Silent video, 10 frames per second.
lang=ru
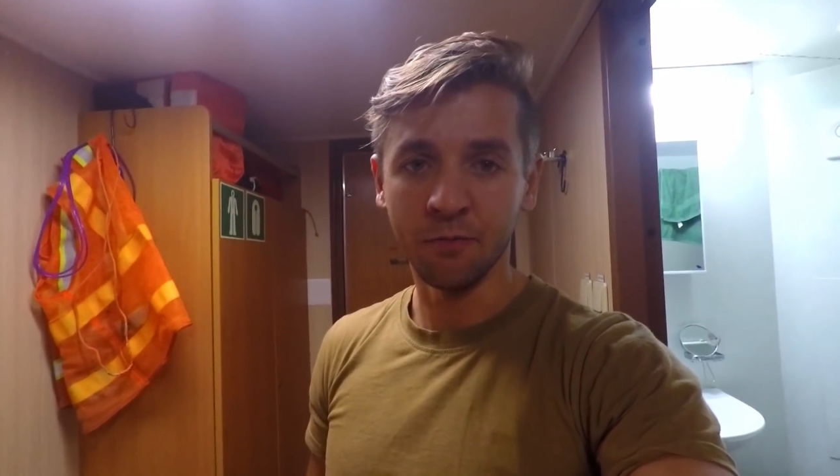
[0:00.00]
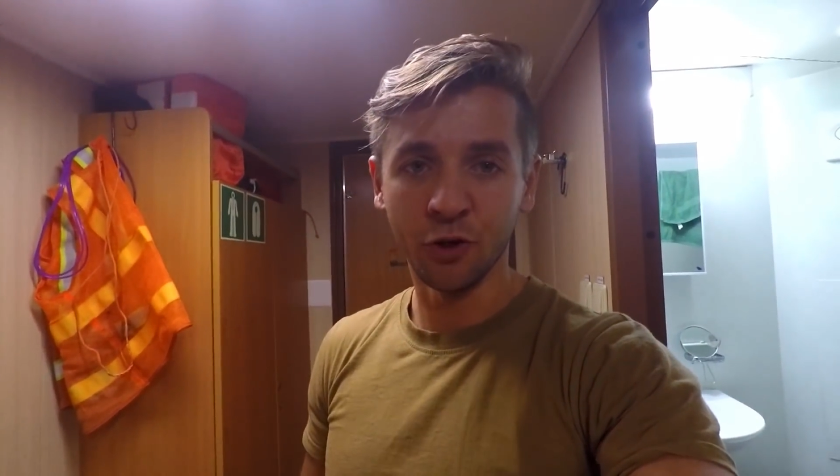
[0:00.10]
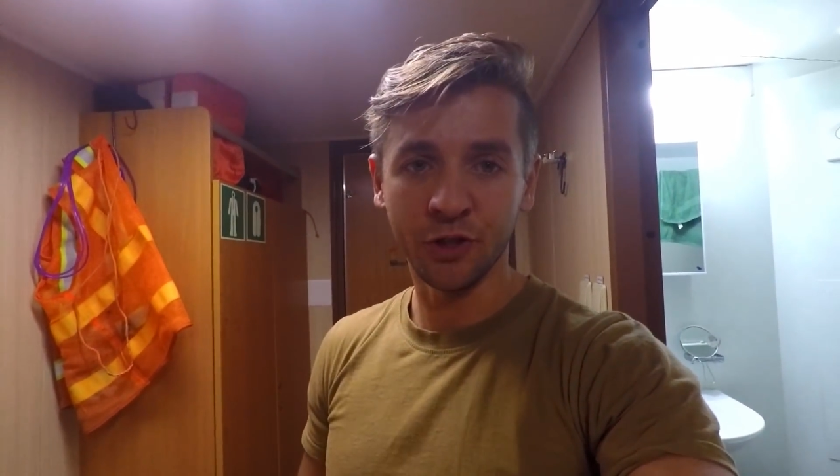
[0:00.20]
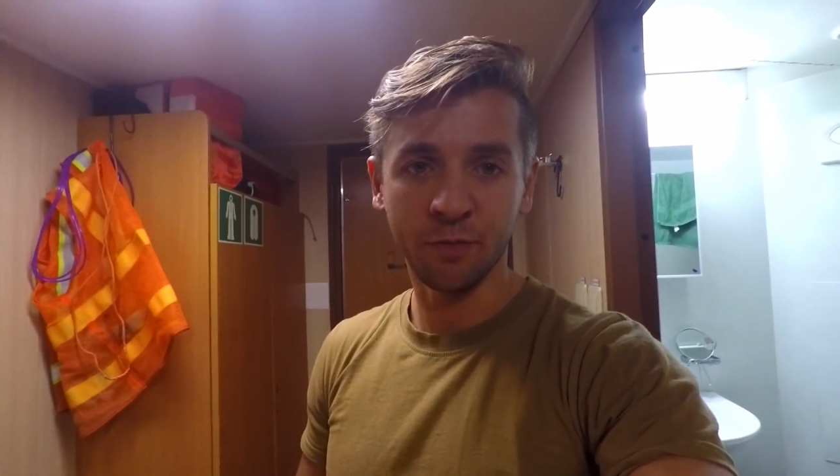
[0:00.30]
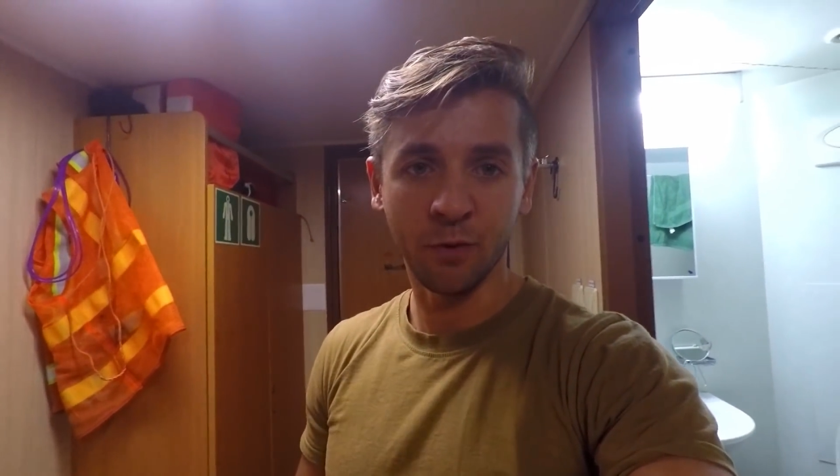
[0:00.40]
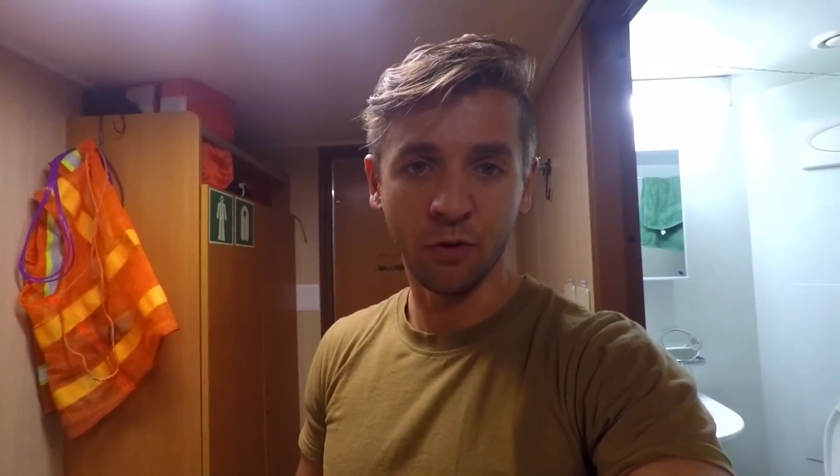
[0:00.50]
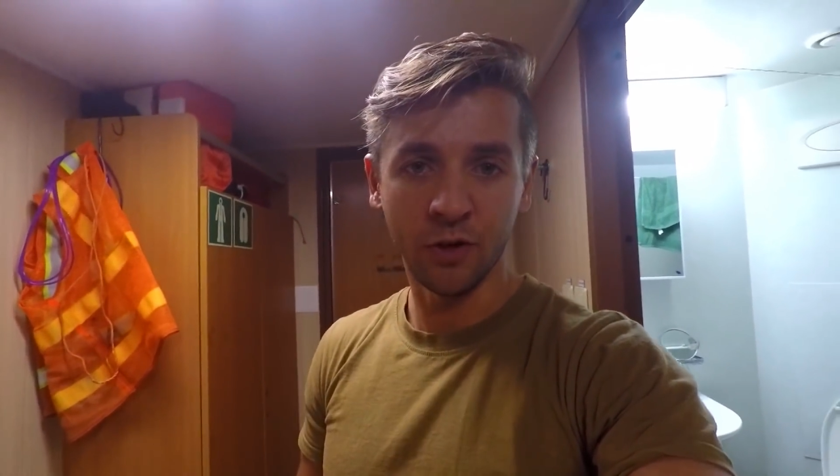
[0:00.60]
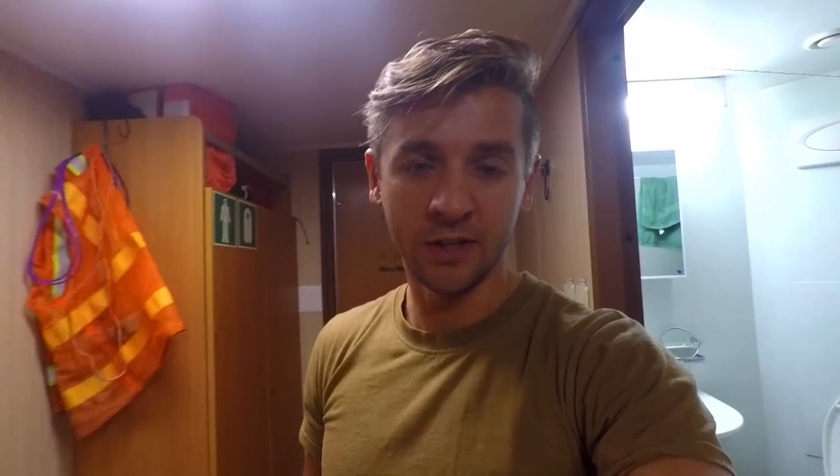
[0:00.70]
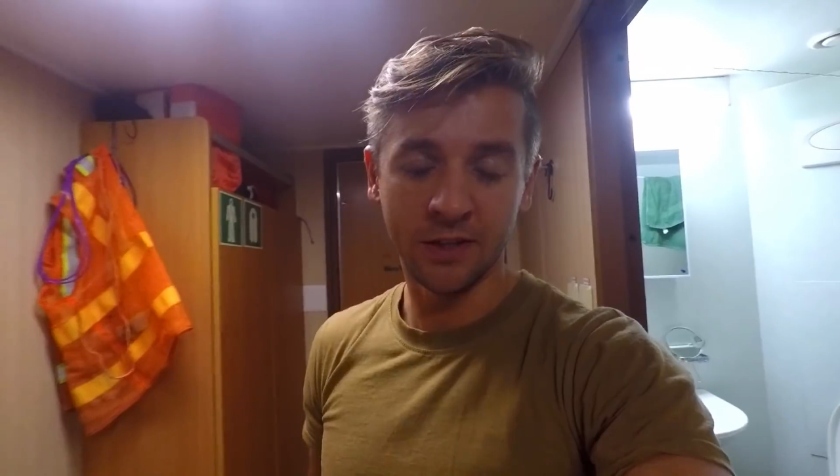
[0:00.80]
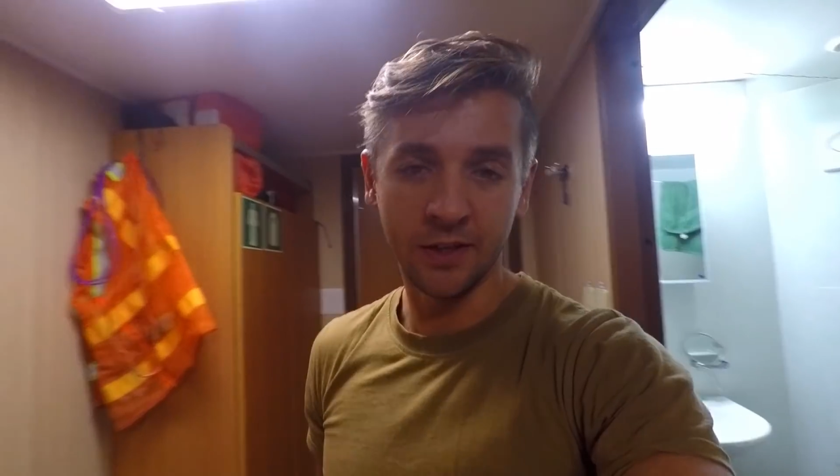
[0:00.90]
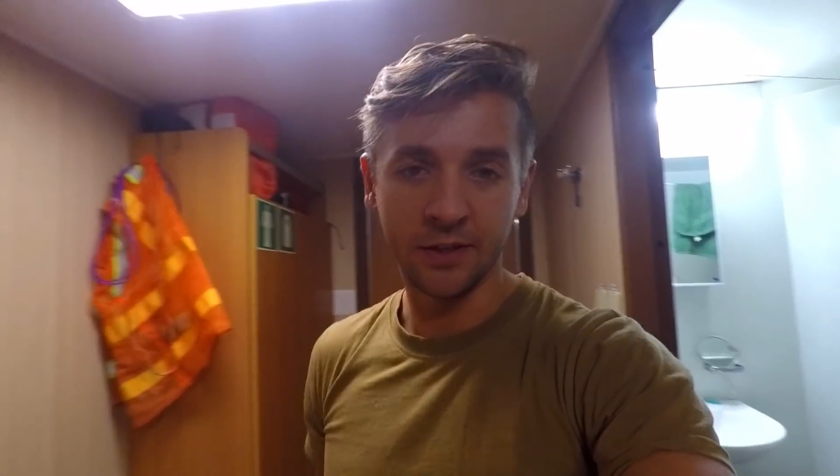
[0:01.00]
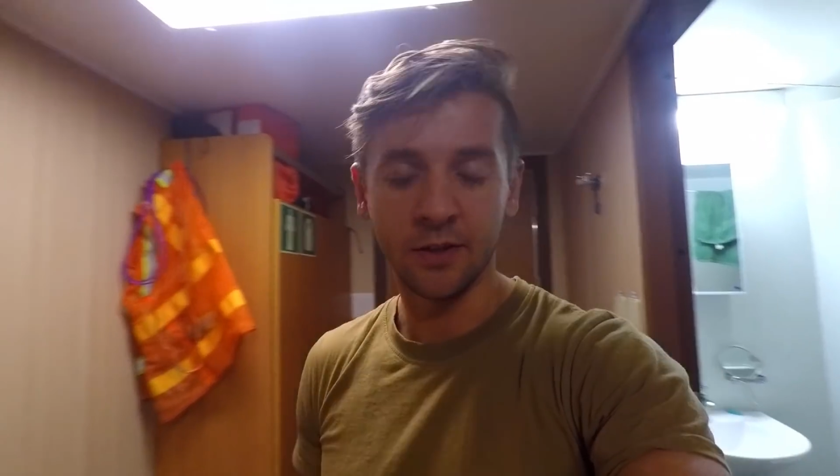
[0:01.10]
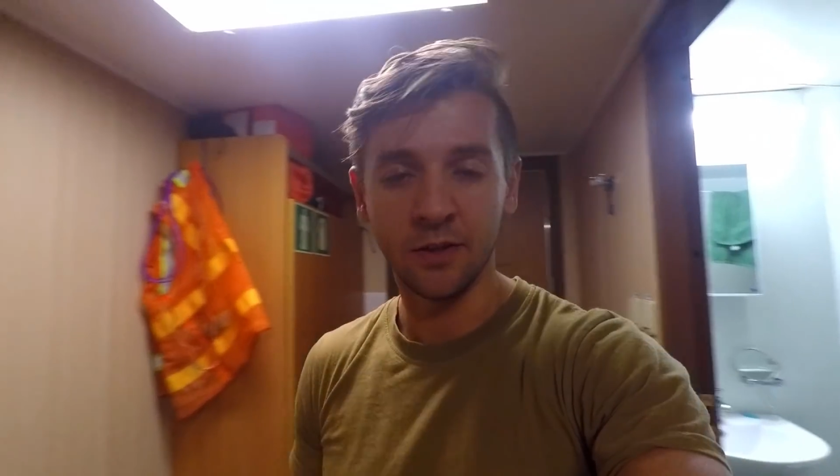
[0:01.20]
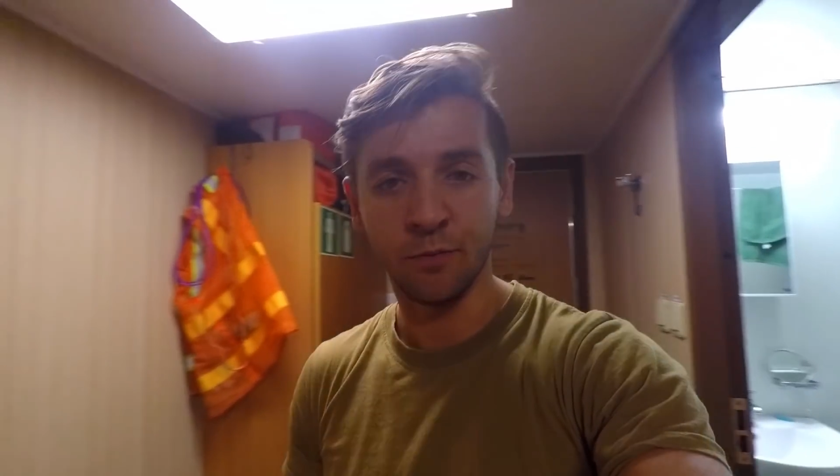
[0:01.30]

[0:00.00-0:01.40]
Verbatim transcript: можно спокойно здесь э,